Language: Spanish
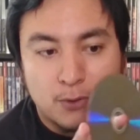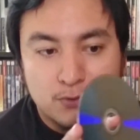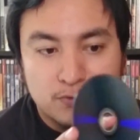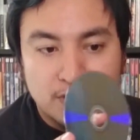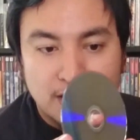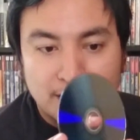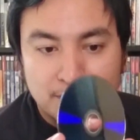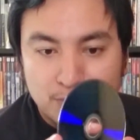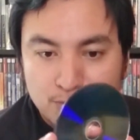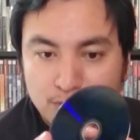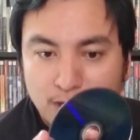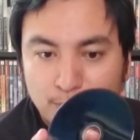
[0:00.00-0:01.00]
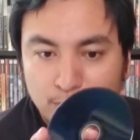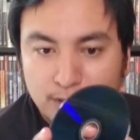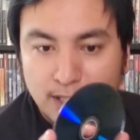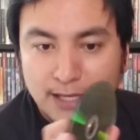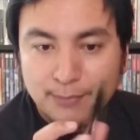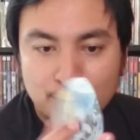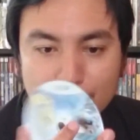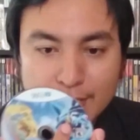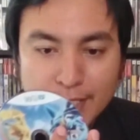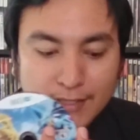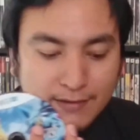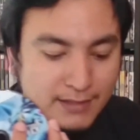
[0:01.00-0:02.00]
Me gusta mucho la portada
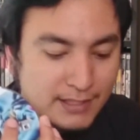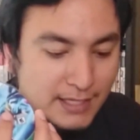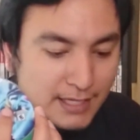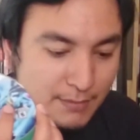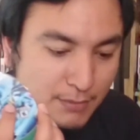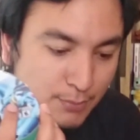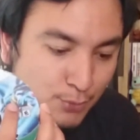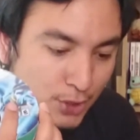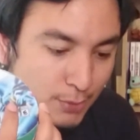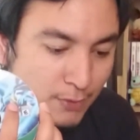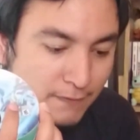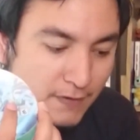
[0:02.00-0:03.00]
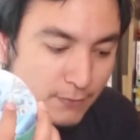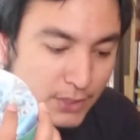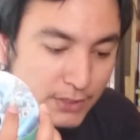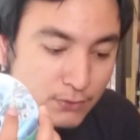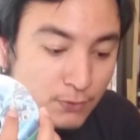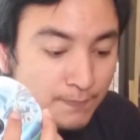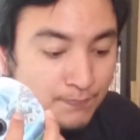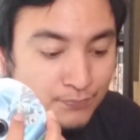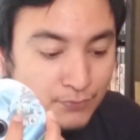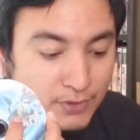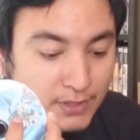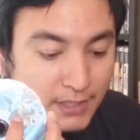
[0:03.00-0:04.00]
porque tiene a mi Pokémon
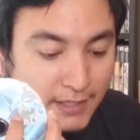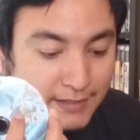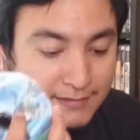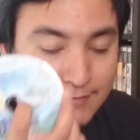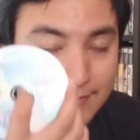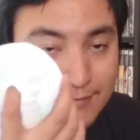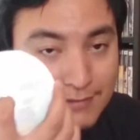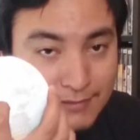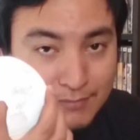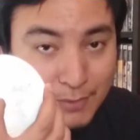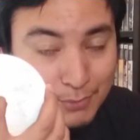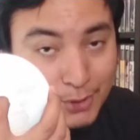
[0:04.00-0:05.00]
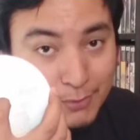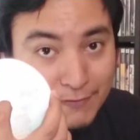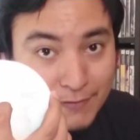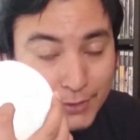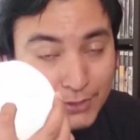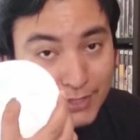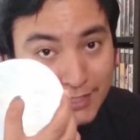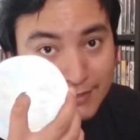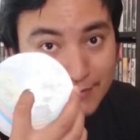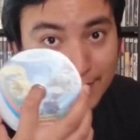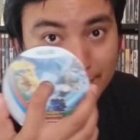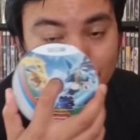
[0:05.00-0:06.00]
favorito, que es mi Pokémon favorito,
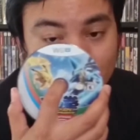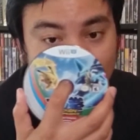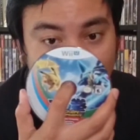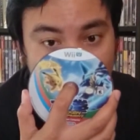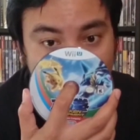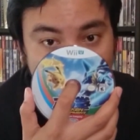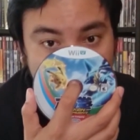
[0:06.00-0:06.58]
ya saben, muchos